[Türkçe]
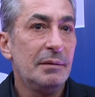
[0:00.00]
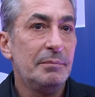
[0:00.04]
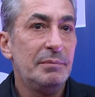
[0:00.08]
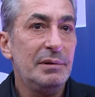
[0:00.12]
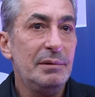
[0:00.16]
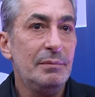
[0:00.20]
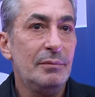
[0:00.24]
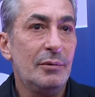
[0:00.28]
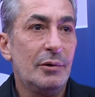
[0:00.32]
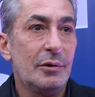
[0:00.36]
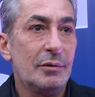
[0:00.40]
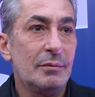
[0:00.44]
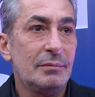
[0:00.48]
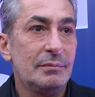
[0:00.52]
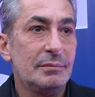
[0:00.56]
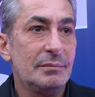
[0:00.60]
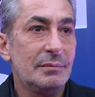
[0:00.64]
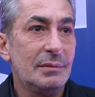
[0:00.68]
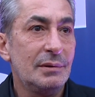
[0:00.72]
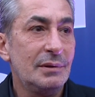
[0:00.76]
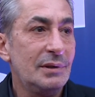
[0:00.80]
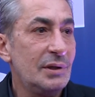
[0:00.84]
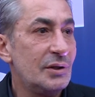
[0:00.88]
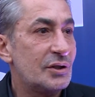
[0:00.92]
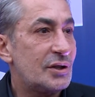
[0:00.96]
Bilmiyorum
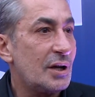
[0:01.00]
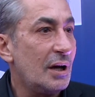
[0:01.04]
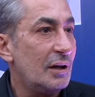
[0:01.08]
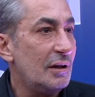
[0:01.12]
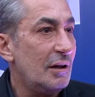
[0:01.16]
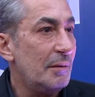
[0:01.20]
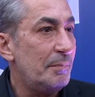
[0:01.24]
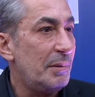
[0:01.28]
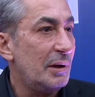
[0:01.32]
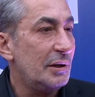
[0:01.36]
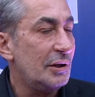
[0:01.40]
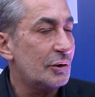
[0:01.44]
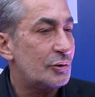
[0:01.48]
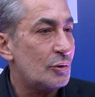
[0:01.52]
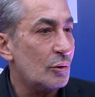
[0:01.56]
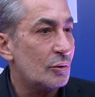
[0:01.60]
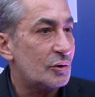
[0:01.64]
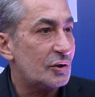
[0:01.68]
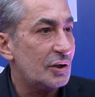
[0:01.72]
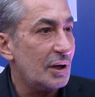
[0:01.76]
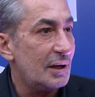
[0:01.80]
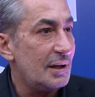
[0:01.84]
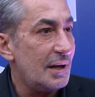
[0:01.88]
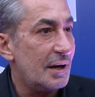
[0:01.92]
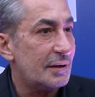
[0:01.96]
inşallah bana çok
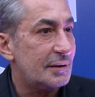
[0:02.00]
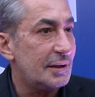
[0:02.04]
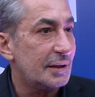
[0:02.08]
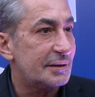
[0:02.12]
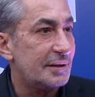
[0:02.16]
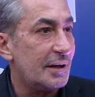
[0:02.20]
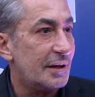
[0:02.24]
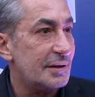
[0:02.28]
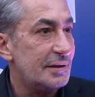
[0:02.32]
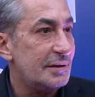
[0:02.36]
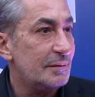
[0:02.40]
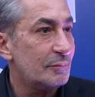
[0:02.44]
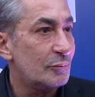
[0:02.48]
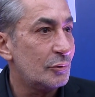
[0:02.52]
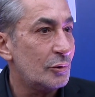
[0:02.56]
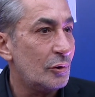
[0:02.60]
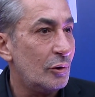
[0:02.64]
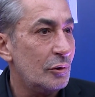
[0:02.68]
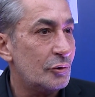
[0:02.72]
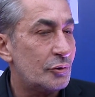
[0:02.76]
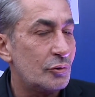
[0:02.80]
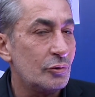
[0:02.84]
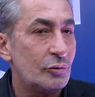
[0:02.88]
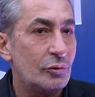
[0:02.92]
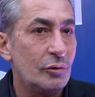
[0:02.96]
şeyler katar bu
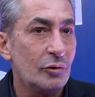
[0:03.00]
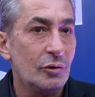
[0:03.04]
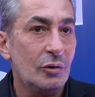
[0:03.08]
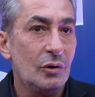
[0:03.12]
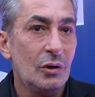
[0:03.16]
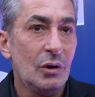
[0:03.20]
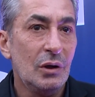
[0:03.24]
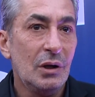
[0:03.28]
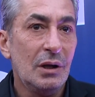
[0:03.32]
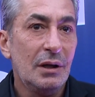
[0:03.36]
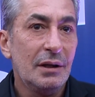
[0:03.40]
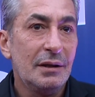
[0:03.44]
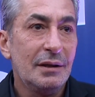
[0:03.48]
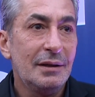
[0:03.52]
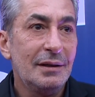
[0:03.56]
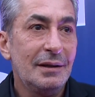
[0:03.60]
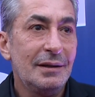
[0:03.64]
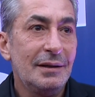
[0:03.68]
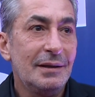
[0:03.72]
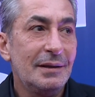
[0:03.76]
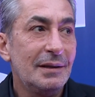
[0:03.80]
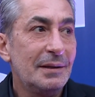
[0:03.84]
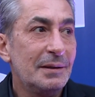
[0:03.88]
rol çünkü e,